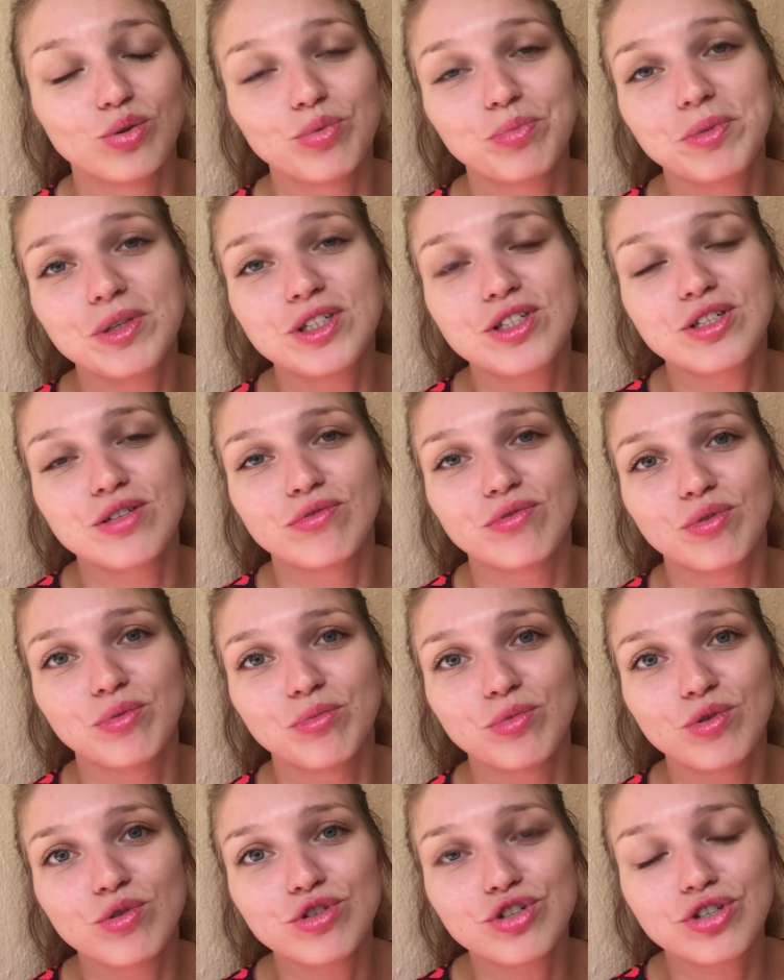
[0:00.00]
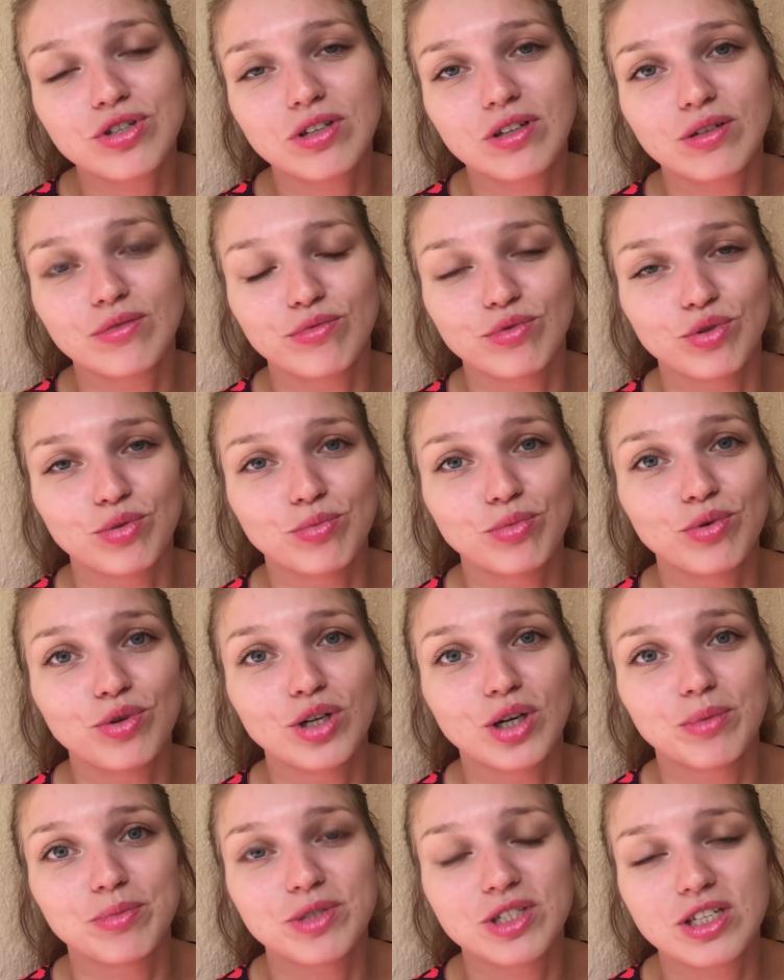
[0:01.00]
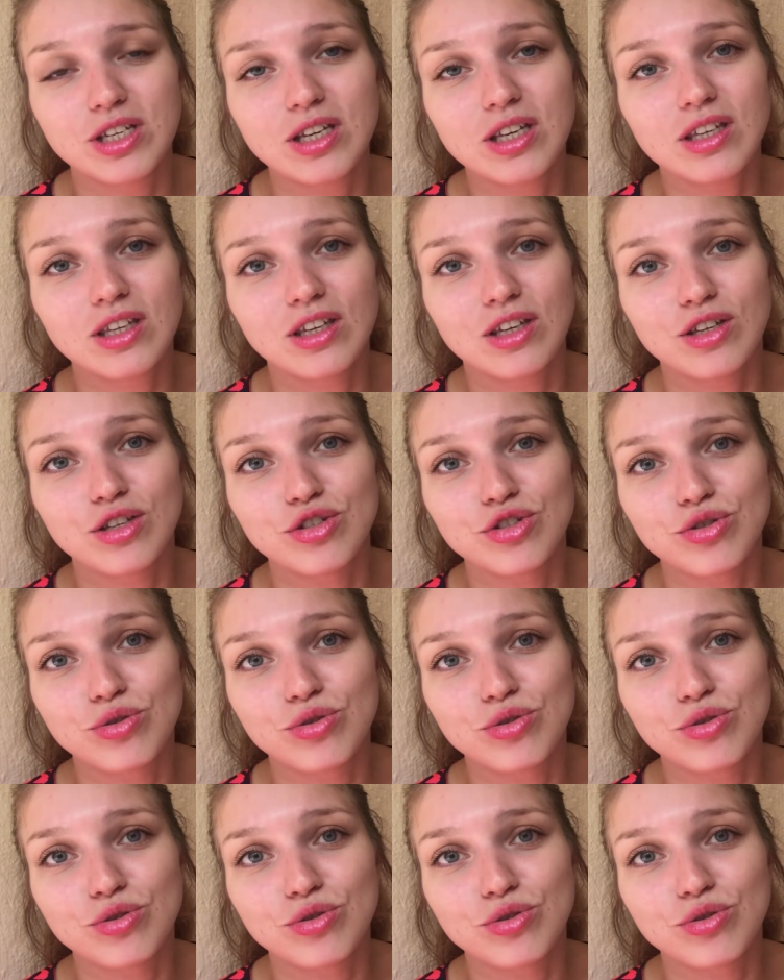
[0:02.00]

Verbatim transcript: купить его можно в любой аптеке и